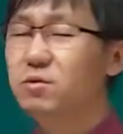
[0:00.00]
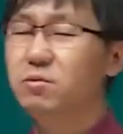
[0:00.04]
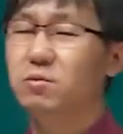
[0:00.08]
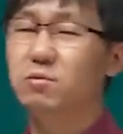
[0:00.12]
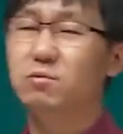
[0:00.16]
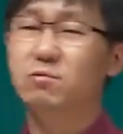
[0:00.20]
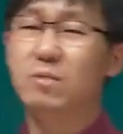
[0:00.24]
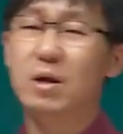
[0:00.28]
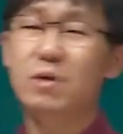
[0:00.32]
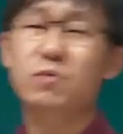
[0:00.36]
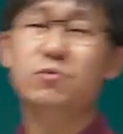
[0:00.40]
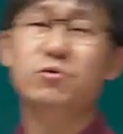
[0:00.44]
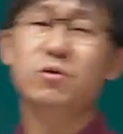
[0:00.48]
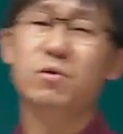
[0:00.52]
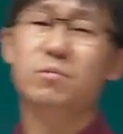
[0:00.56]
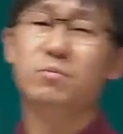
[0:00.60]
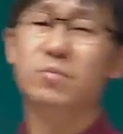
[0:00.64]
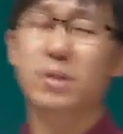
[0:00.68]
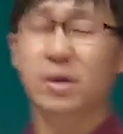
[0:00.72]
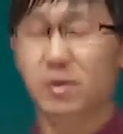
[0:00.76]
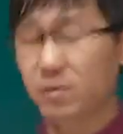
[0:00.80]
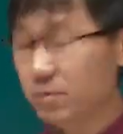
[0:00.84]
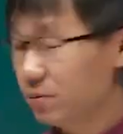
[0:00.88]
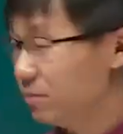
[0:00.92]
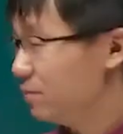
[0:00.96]
一种完全
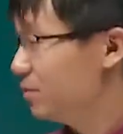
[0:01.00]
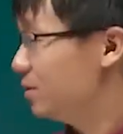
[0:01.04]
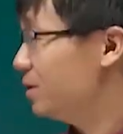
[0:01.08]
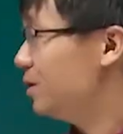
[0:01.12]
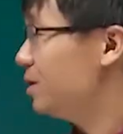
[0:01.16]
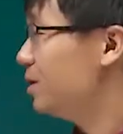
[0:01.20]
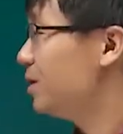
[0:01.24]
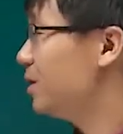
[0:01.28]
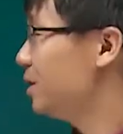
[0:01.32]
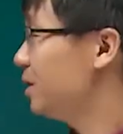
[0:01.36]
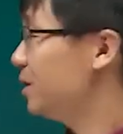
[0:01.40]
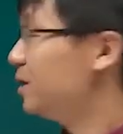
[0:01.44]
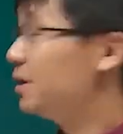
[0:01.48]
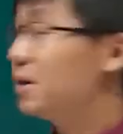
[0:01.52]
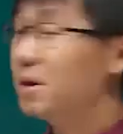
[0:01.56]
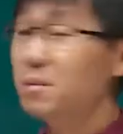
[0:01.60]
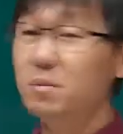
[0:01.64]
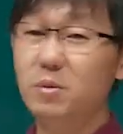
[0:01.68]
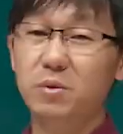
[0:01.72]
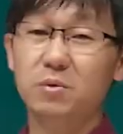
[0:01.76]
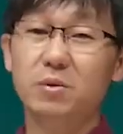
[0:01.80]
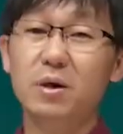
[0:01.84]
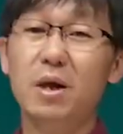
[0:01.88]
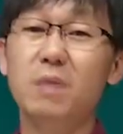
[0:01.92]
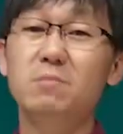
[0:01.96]
被动，这个企业根
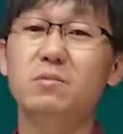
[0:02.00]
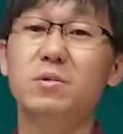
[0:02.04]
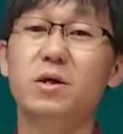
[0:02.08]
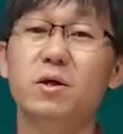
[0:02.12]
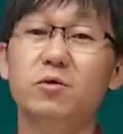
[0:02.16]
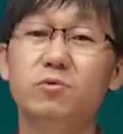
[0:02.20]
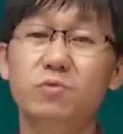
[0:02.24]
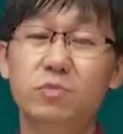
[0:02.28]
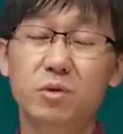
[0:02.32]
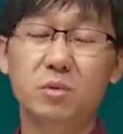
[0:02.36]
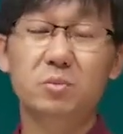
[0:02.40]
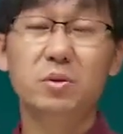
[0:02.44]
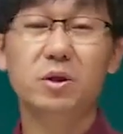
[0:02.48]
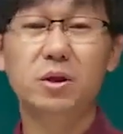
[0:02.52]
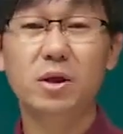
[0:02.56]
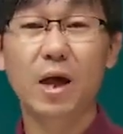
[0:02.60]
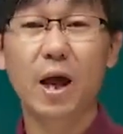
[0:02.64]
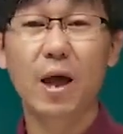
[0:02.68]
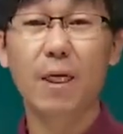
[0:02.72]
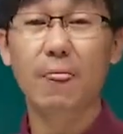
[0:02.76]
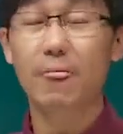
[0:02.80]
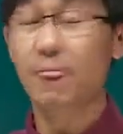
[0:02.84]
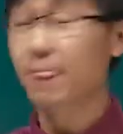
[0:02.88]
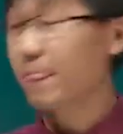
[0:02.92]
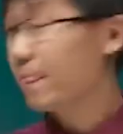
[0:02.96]
本就干不下去，要破
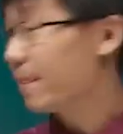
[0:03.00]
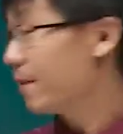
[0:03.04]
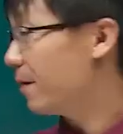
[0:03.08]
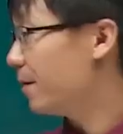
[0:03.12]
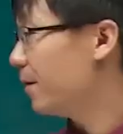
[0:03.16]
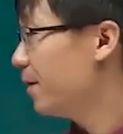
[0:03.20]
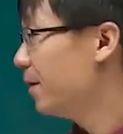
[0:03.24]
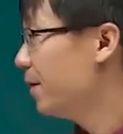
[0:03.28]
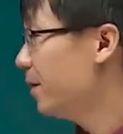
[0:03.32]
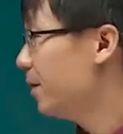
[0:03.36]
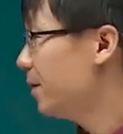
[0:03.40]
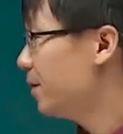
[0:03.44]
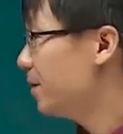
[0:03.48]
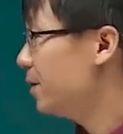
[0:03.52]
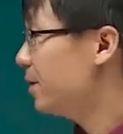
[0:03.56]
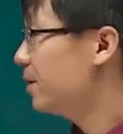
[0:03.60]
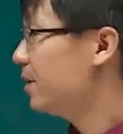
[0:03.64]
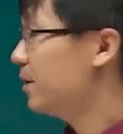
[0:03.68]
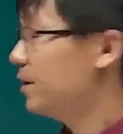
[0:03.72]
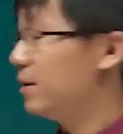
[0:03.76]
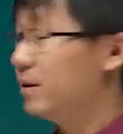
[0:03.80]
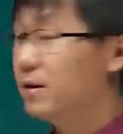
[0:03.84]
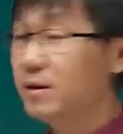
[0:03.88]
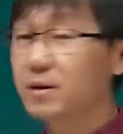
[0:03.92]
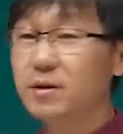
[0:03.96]
产啊。那
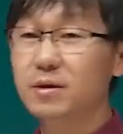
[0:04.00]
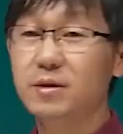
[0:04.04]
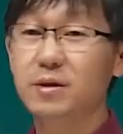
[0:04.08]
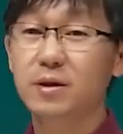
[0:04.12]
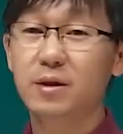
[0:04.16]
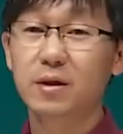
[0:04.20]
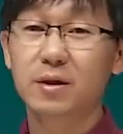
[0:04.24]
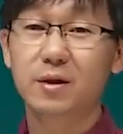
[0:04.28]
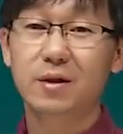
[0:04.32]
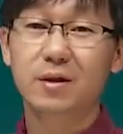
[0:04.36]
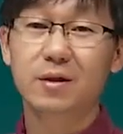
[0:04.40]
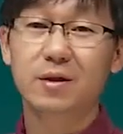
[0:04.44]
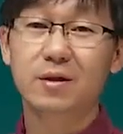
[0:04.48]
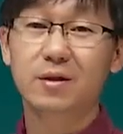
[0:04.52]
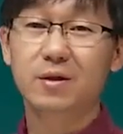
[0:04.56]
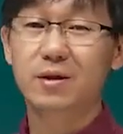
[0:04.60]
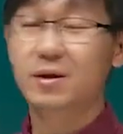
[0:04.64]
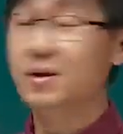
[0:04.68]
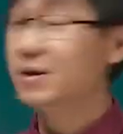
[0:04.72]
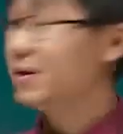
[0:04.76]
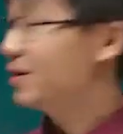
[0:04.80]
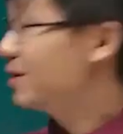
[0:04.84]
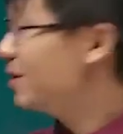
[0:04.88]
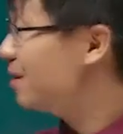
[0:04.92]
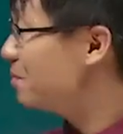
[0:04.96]
你，
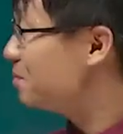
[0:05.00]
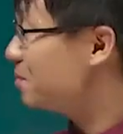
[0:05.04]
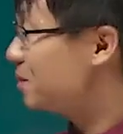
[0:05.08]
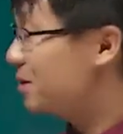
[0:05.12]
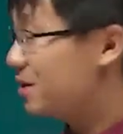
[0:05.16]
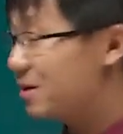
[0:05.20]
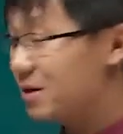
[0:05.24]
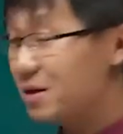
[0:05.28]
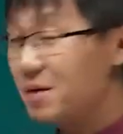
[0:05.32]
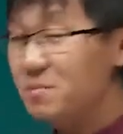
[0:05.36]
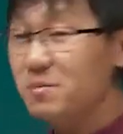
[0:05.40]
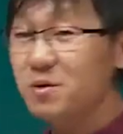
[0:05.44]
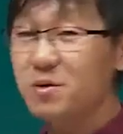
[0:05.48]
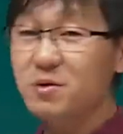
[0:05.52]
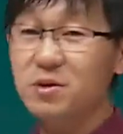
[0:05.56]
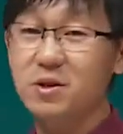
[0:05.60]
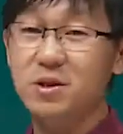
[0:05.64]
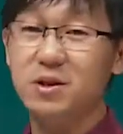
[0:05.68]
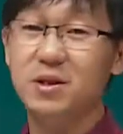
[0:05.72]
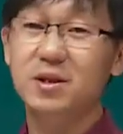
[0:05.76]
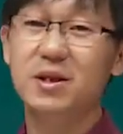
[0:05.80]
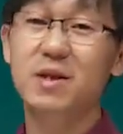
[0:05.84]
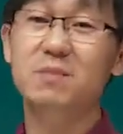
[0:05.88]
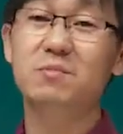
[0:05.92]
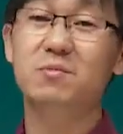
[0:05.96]
你根你根本就
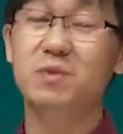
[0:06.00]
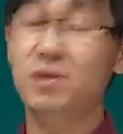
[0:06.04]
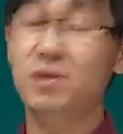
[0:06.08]
实现